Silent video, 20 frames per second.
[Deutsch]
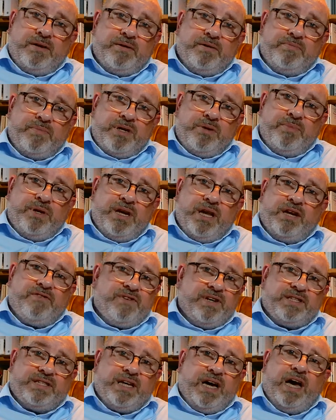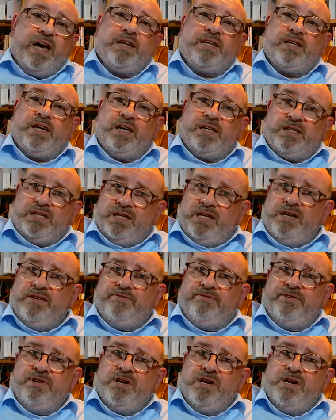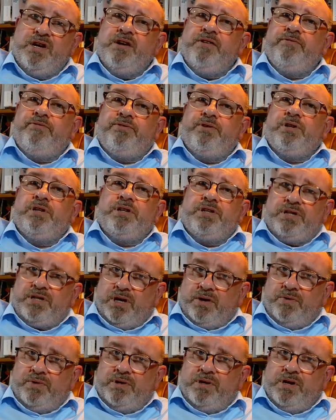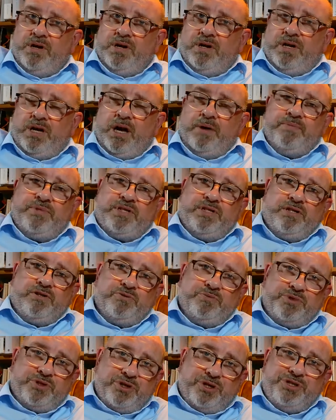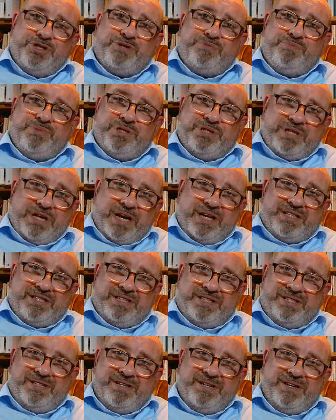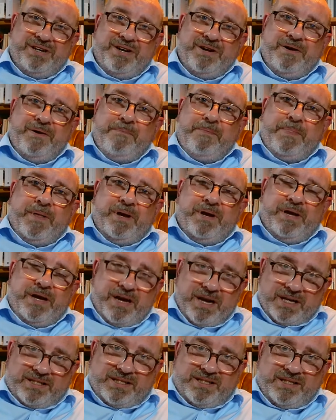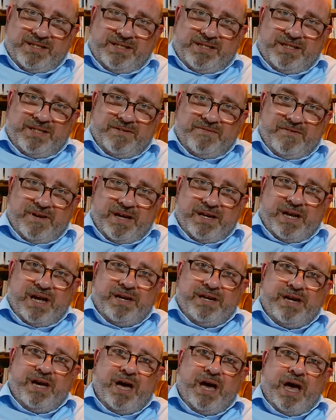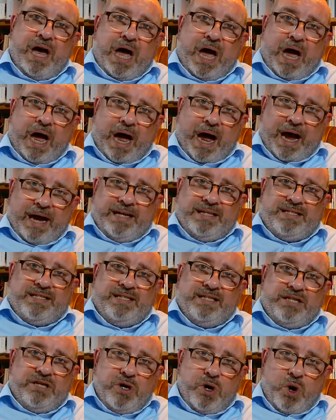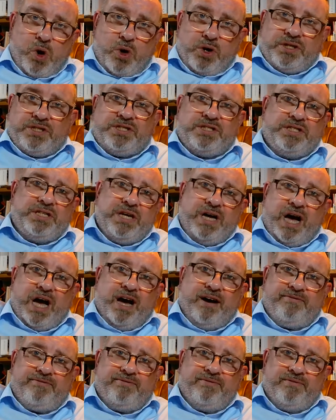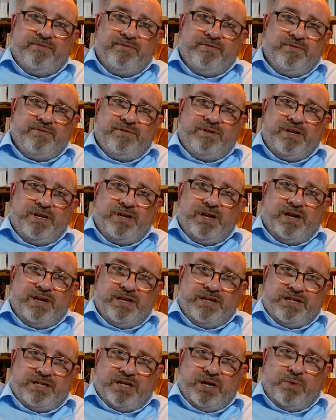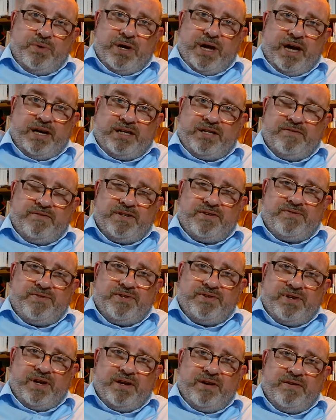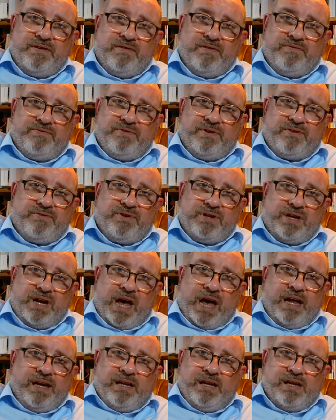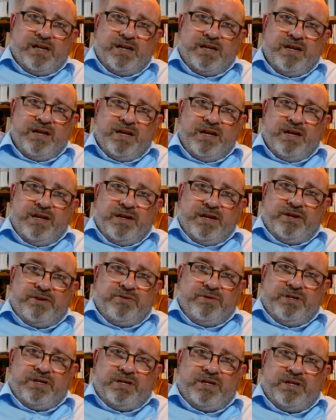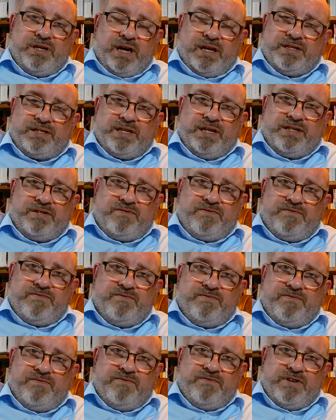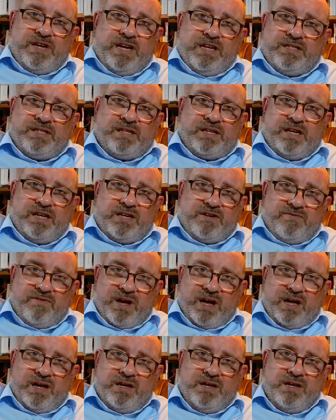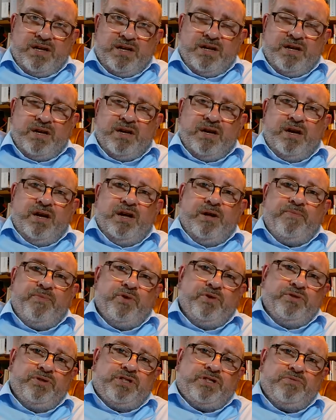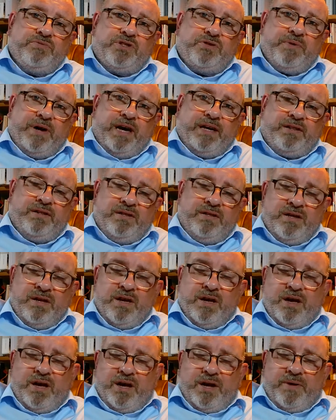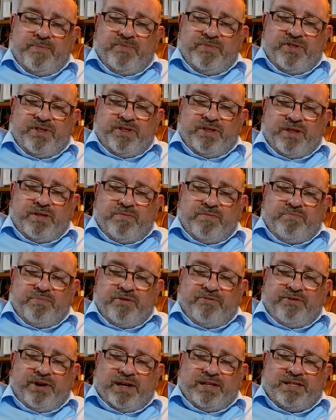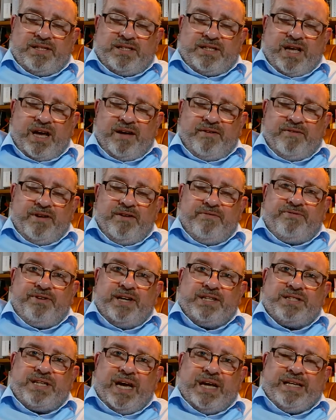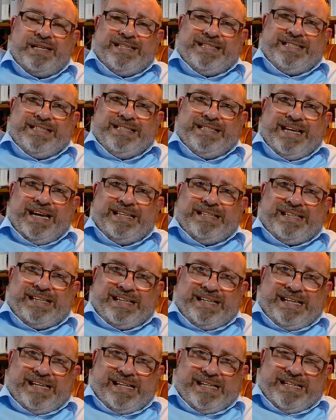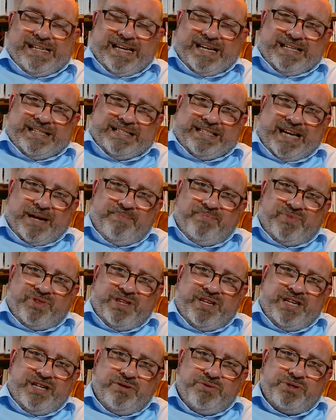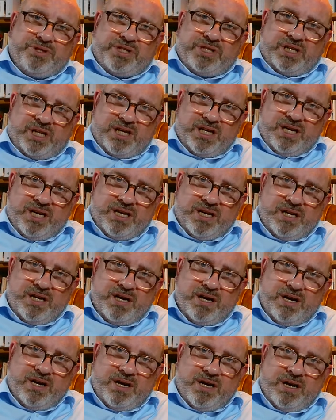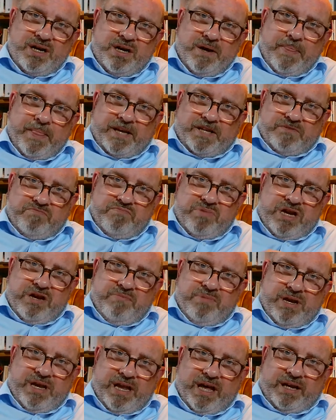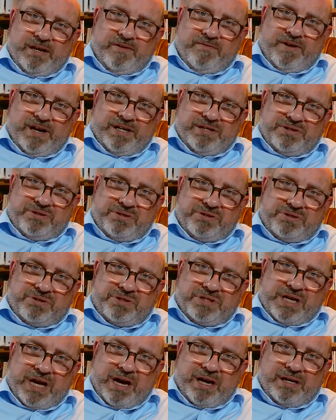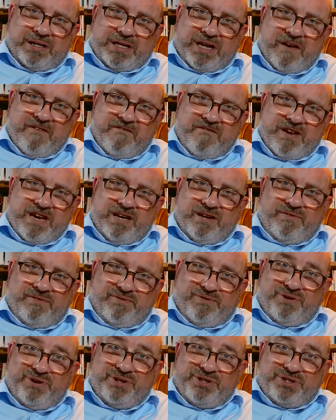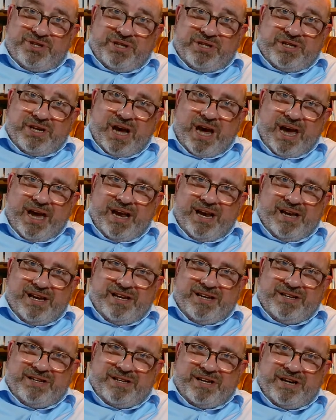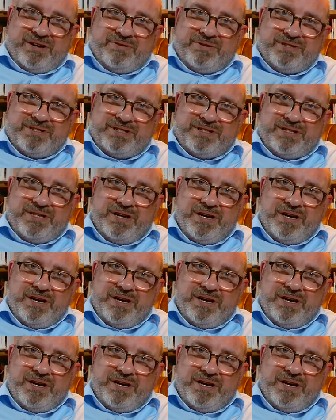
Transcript: äh, Memelland war sehr attraktiv für Litauen. Wir haben es nicht umsonst besetzt. Denn erstens war da der einzige Ostseehafen, den dann Litauen hatte, was für, seinen, was für den Handel natürlich ganz, ganz wesentlich war. Ähm, und zum Zweiten ähm, befand sich da fast ein, ein Drittel der gesamten Industrie. Das Memeland war also sozusagen der wertvollste Teil Litauens.